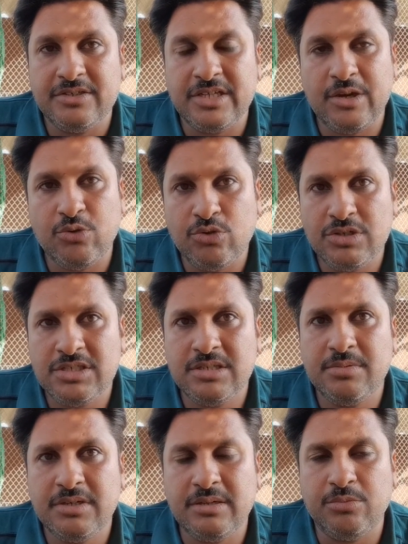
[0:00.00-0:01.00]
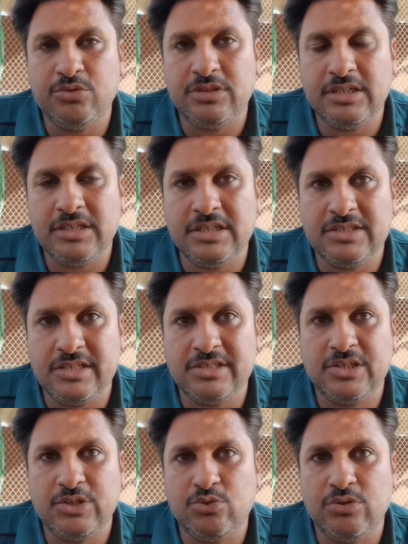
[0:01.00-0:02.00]
चाहे वो किसी भी कबूतर की नस्ल
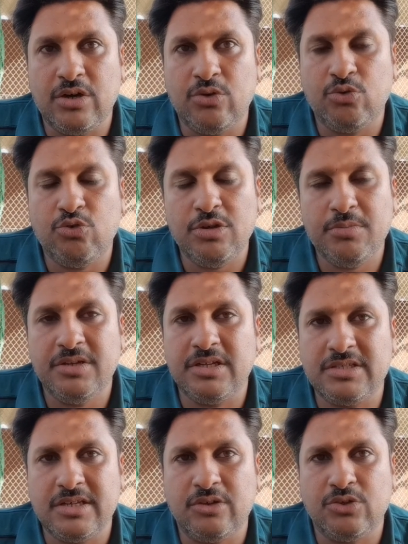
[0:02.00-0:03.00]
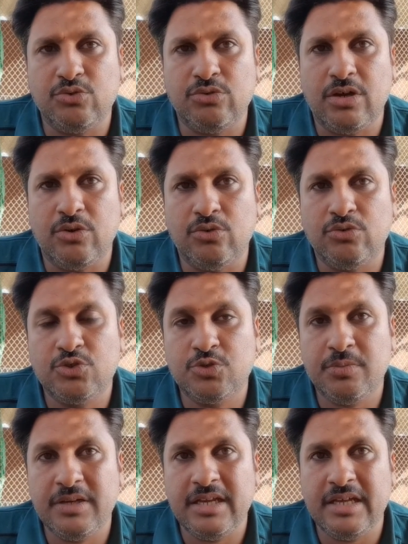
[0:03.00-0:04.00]
से क्यों ना हो कोई भी नस्ल क्यों ना हो
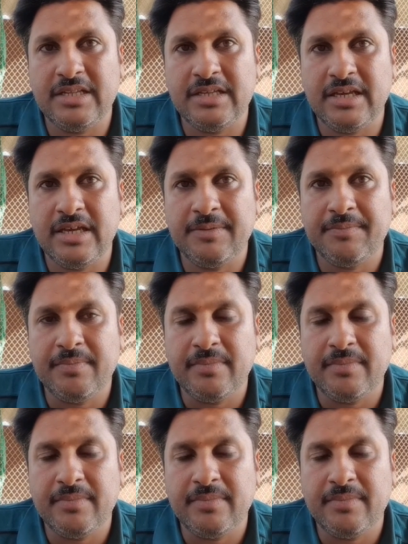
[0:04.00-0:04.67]
उसमें यानी कि